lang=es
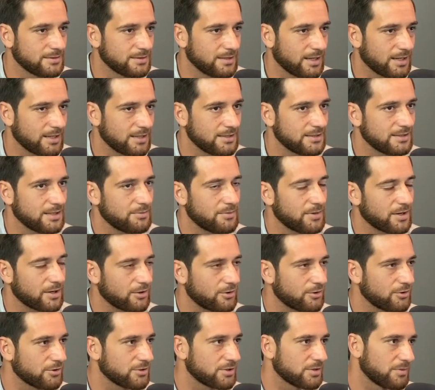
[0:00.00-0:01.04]
la gente ya me
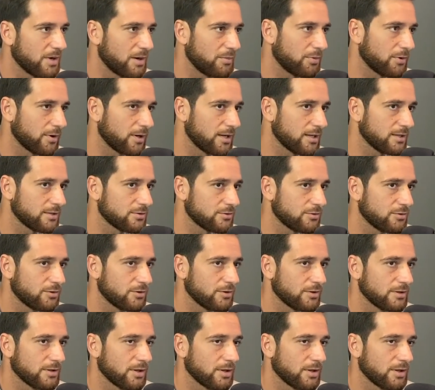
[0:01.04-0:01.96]
reconoce más por eso.